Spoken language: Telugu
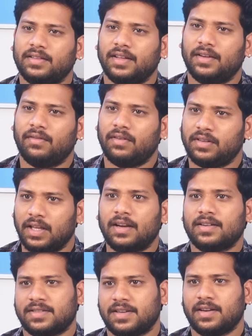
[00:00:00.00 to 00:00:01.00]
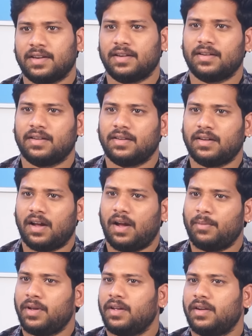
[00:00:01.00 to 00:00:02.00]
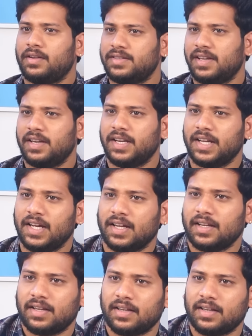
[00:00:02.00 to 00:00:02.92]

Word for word: అయితే విడుదల రజని ఆమె రీసెంట్గా